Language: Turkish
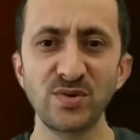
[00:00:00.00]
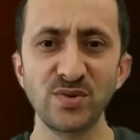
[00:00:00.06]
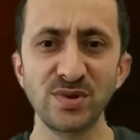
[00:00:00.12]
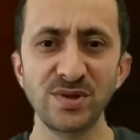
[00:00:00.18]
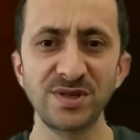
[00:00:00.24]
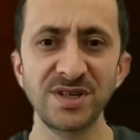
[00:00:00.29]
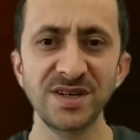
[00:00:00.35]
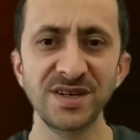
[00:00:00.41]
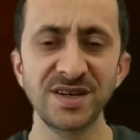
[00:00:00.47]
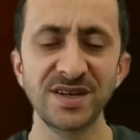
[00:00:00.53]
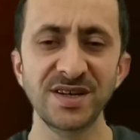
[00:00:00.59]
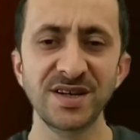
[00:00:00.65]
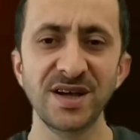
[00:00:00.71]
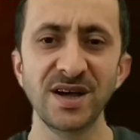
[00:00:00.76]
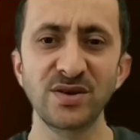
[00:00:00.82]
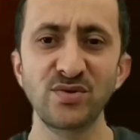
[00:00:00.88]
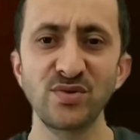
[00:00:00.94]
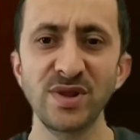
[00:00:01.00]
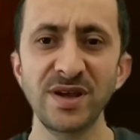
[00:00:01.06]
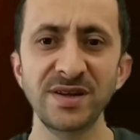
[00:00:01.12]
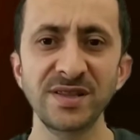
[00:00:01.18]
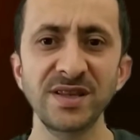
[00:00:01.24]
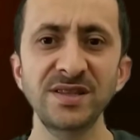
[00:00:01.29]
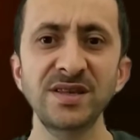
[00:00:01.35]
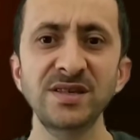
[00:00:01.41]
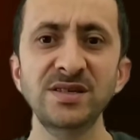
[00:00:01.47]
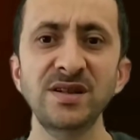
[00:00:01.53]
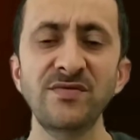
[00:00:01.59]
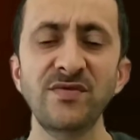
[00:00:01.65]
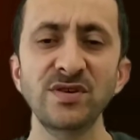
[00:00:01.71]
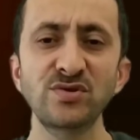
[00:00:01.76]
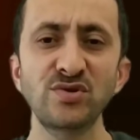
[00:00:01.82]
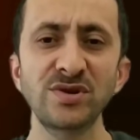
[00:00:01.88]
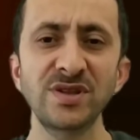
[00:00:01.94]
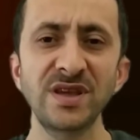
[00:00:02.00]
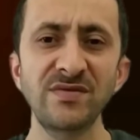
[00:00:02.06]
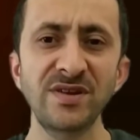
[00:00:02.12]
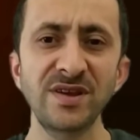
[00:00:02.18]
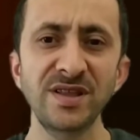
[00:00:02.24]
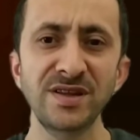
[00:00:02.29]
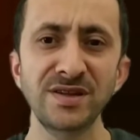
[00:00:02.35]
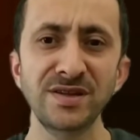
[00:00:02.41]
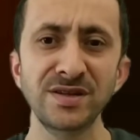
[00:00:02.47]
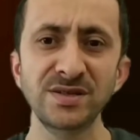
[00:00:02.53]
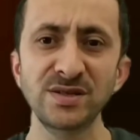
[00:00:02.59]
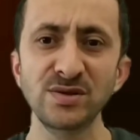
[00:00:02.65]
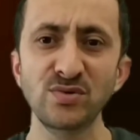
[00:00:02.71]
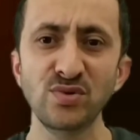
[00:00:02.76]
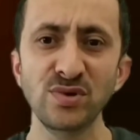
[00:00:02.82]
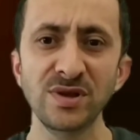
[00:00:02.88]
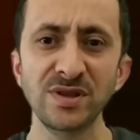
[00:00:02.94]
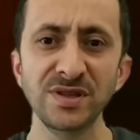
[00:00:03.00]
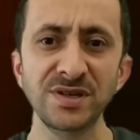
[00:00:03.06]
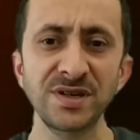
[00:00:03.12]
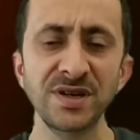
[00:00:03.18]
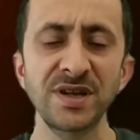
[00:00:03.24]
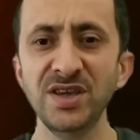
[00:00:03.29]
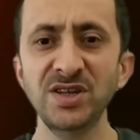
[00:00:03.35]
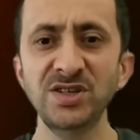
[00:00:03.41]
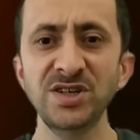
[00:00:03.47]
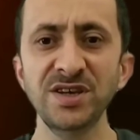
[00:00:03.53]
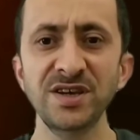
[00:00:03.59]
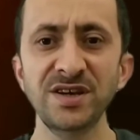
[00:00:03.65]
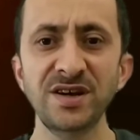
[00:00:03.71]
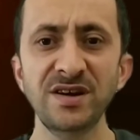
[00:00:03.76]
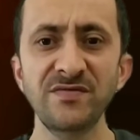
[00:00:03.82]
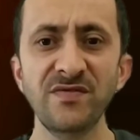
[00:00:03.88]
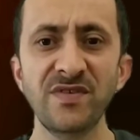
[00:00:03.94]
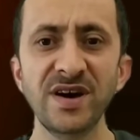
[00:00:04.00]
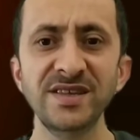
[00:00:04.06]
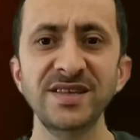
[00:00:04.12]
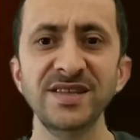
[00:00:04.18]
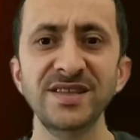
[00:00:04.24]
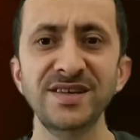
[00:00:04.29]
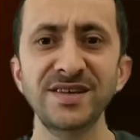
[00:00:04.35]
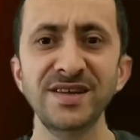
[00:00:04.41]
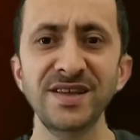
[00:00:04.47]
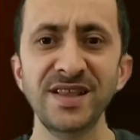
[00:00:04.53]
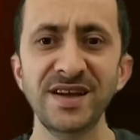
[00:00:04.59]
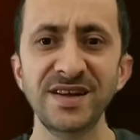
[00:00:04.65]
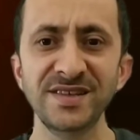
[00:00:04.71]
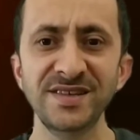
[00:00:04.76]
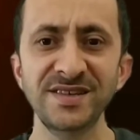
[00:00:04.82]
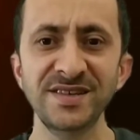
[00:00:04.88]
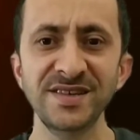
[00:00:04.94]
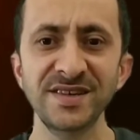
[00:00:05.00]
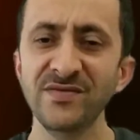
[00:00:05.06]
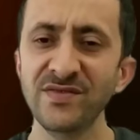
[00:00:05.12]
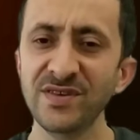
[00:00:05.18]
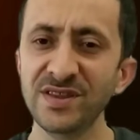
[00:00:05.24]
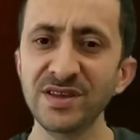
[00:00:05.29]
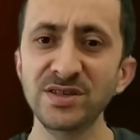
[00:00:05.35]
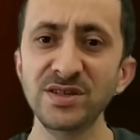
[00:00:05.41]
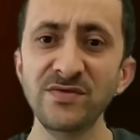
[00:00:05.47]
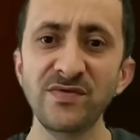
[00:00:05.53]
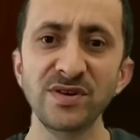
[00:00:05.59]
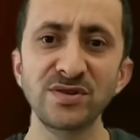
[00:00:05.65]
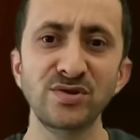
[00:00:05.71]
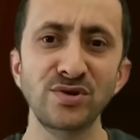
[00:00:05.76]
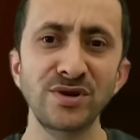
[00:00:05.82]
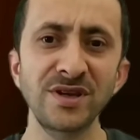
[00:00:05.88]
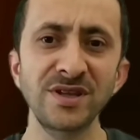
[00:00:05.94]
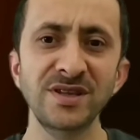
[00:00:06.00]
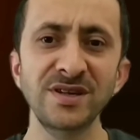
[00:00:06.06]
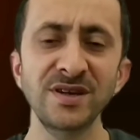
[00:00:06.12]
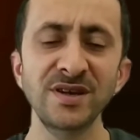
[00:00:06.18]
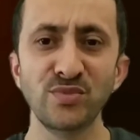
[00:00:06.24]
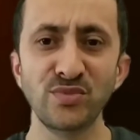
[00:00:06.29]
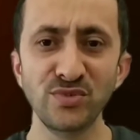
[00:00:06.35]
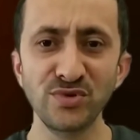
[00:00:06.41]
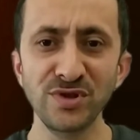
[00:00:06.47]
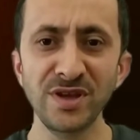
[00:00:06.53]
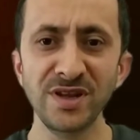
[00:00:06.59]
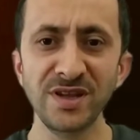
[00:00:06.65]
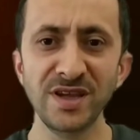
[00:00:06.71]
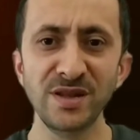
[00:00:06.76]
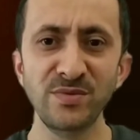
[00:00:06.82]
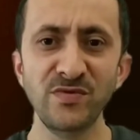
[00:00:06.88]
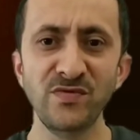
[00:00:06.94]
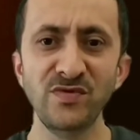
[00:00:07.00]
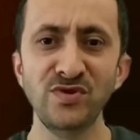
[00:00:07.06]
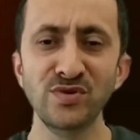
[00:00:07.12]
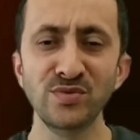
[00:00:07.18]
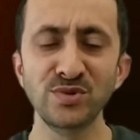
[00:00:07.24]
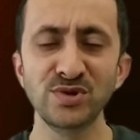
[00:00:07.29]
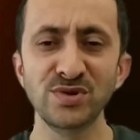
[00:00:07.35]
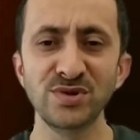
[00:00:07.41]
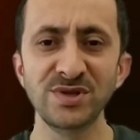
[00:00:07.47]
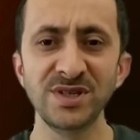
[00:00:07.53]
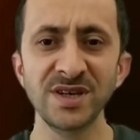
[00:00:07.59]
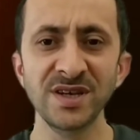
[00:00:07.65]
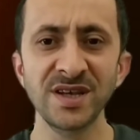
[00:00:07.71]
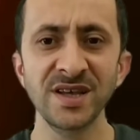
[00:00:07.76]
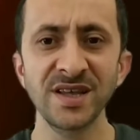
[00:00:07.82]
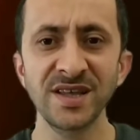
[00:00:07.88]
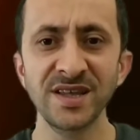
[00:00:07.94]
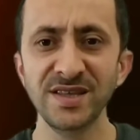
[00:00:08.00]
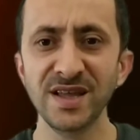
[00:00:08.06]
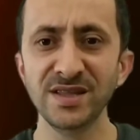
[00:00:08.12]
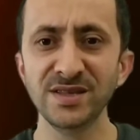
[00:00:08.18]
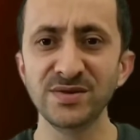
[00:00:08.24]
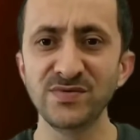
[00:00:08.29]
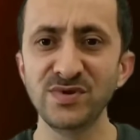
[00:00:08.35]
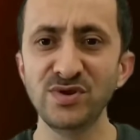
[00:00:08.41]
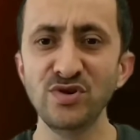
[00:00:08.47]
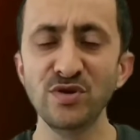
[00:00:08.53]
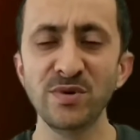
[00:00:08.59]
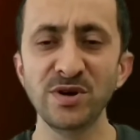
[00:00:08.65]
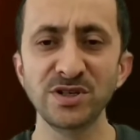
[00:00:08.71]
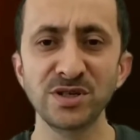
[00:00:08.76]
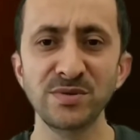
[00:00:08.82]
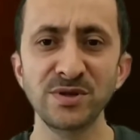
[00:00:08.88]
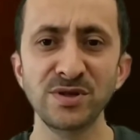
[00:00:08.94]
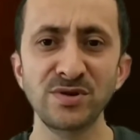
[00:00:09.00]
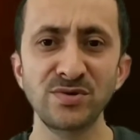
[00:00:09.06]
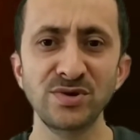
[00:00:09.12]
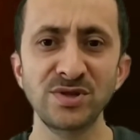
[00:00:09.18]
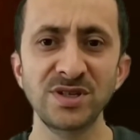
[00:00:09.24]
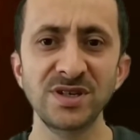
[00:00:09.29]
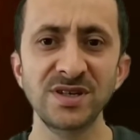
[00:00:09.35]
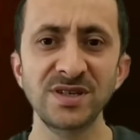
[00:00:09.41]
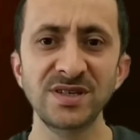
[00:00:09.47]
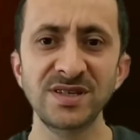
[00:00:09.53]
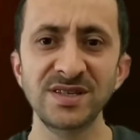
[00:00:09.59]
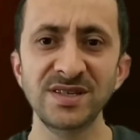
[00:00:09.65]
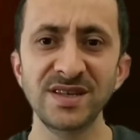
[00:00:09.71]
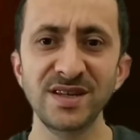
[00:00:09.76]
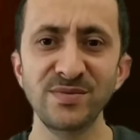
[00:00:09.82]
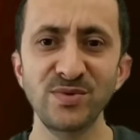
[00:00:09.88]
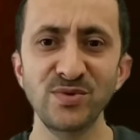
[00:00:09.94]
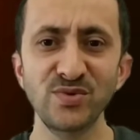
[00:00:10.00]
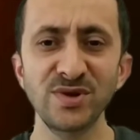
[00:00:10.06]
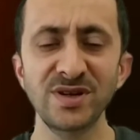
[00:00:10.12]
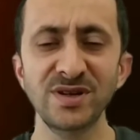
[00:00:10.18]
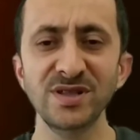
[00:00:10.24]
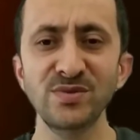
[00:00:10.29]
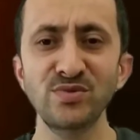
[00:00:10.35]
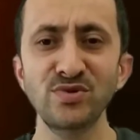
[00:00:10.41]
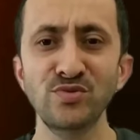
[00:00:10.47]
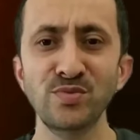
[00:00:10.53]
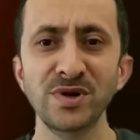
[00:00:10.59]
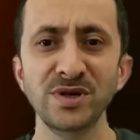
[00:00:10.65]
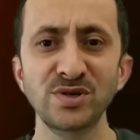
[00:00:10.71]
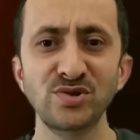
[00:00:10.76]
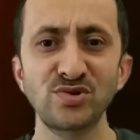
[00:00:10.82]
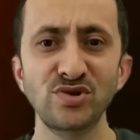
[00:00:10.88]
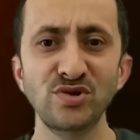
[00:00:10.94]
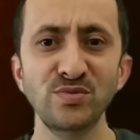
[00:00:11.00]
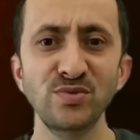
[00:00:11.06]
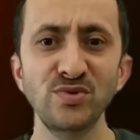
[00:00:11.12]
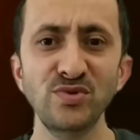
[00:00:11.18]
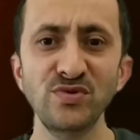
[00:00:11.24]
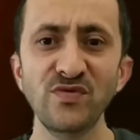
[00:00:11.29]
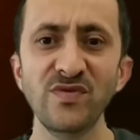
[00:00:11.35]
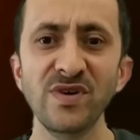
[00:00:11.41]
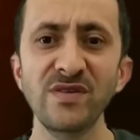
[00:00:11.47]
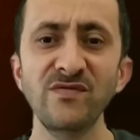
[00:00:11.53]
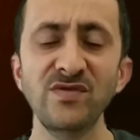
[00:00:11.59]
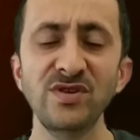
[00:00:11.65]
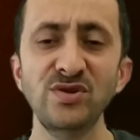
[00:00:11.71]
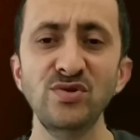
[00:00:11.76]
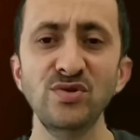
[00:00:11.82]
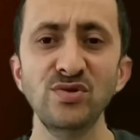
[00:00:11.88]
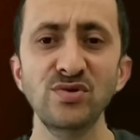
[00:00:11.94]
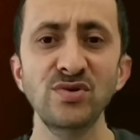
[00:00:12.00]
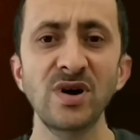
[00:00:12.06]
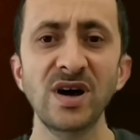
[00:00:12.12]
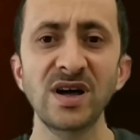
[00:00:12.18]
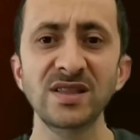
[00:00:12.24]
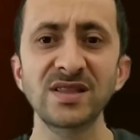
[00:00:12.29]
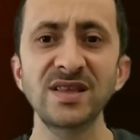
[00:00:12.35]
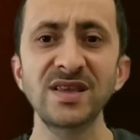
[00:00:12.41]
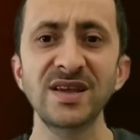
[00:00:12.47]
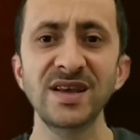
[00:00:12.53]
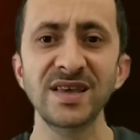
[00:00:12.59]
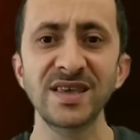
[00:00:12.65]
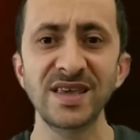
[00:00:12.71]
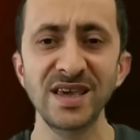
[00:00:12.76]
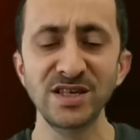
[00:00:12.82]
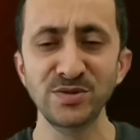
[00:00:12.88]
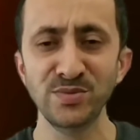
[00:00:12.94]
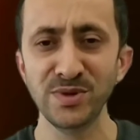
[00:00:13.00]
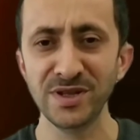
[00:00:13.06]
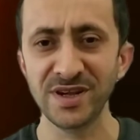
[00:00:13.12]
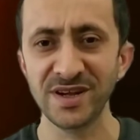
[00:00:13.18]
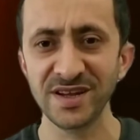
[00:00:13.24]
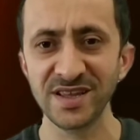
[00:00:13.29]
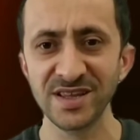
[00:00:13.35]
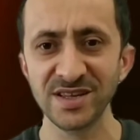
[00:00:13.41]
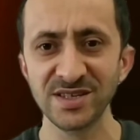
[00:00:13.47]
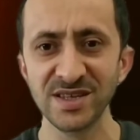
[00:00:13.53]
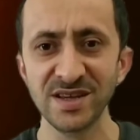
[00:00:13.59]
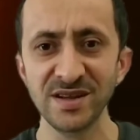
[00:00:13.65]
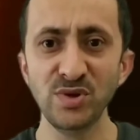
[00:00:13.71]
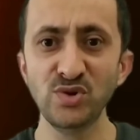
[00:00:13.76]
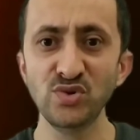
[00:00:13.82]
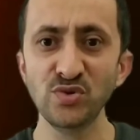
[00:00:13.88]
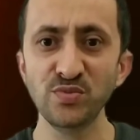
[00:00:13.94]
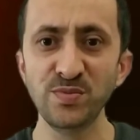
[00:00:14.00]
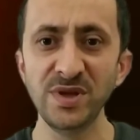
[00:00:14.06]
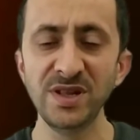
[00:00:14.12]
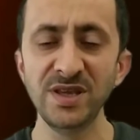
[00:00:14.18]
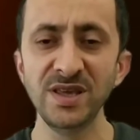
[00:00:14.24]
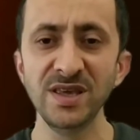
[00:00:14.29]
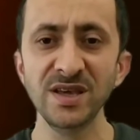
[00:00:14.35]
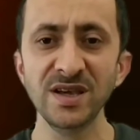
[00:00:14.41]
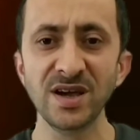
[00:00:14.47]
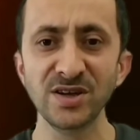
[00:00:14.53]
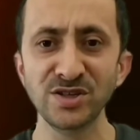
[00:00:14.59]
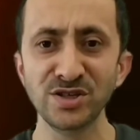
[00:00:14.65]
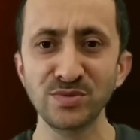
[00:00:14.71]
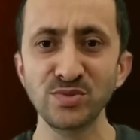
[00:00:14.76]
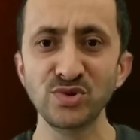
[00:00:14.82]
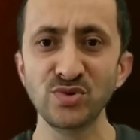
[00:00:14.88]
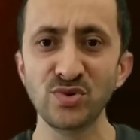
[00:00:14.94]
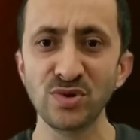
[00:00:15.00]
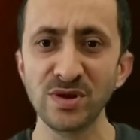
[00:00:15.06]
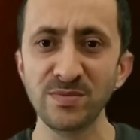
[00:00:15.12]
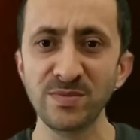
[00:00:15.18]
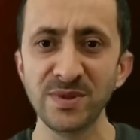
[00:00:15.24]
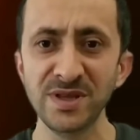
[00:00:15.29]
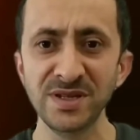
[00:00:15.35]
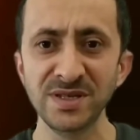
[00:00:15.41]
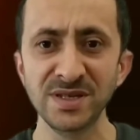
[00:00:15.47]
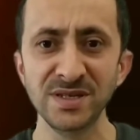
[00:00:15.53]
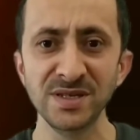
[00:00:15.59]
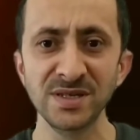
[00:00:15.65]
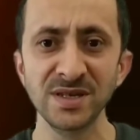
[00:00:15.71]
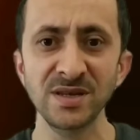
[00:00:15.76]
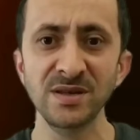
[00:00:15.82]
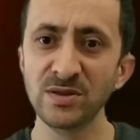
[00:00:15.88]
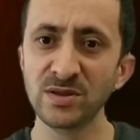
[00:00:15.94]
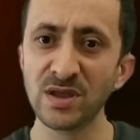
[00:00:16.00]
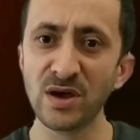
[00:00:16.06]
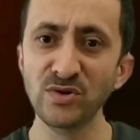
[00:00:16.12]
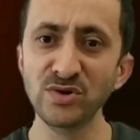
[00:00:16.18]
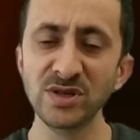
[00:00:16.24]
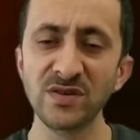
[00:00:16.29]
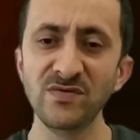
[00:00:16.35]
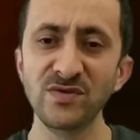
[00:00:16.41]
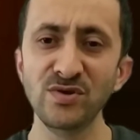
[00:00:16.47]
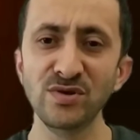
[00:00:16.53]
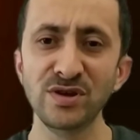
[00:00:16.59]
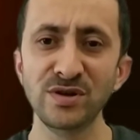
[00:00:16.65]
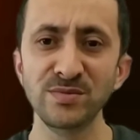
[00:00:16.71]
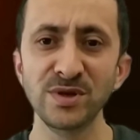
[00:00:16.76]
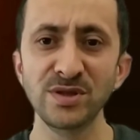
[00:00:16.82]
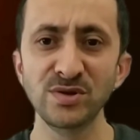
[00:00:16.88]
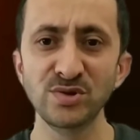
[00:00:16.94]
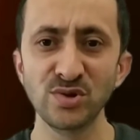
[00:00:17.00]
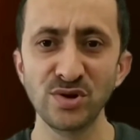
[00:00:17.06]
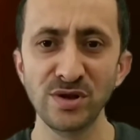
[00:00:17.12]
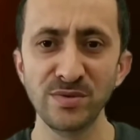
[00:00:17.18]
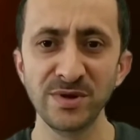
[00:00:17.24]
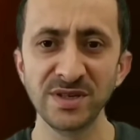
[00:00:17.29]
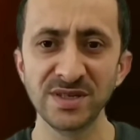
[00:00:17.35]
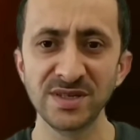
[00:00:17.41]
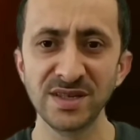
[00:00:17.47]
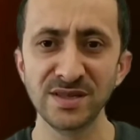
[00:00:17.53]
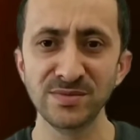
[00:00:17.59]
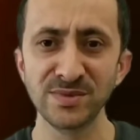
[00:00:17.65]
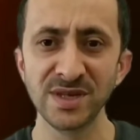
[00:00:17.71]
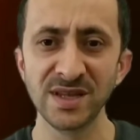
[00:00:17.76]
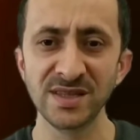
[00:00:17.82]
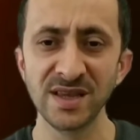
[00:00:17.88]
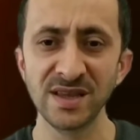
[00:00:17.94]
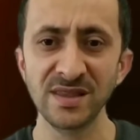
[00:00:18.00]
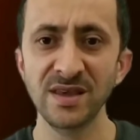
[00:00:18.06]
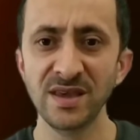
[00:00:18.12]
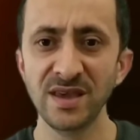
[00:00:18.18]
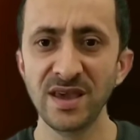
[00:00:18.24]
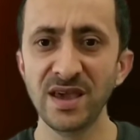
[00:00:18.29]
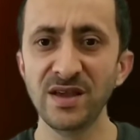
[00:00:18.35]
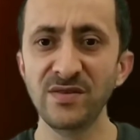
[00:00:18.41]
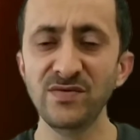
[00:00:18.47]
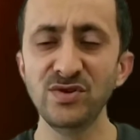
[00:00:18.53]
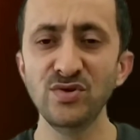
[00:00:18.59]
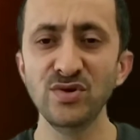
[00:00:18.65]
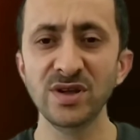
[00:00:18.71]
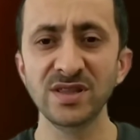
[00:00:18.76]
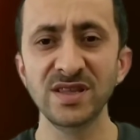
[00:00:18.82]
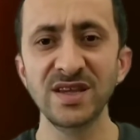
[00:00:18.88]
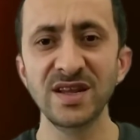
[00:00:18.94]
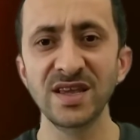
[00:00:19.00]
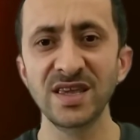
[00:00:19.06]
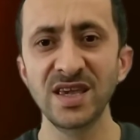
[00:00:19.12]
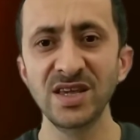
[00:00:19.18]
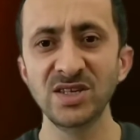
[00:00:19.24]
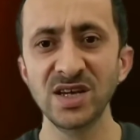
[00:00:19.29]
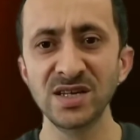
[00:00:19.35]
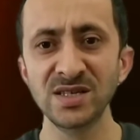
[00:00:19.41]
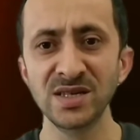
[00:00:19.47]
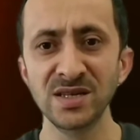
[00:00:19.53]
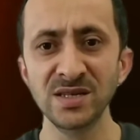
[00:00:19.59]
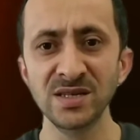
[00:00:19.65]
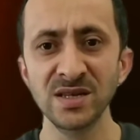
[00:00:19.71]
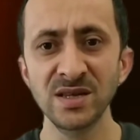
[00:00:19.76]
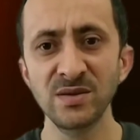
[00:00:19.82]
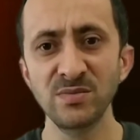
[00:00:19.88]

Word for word: olacak. Akülerde desilfatör devreleri nasıl kullanılır, ne işe yarar, faydaları nelerdir ve desilfatör nedir? Bununla ilgili bir videomuz olacak. Yalnız videoya başlamadan önce sizlere bir uyarıda bulunmak istiyorum. Lütfen videoyu atlayarak geçmeyin arkadaşlar. Birçok bilgiyi kaçırmış olabilirsiniz. Daha önceki videolarımda da söylemek istedim zaten. Eğer videoyu atlayarak geçerseniz